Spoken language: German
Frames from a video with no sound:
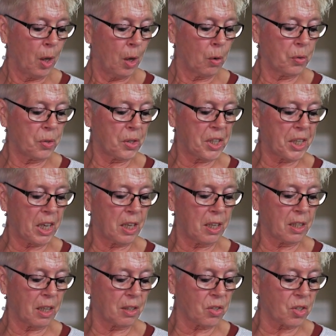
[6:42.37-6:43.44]
und ich gehe
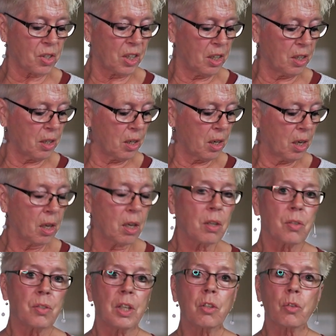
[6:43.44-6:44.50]
jetzt hin,
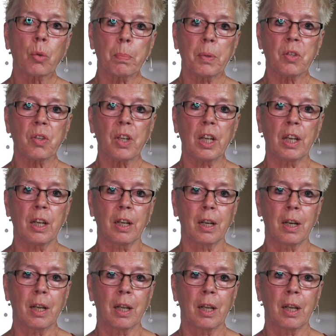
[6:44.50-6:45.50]
sie zu besehen.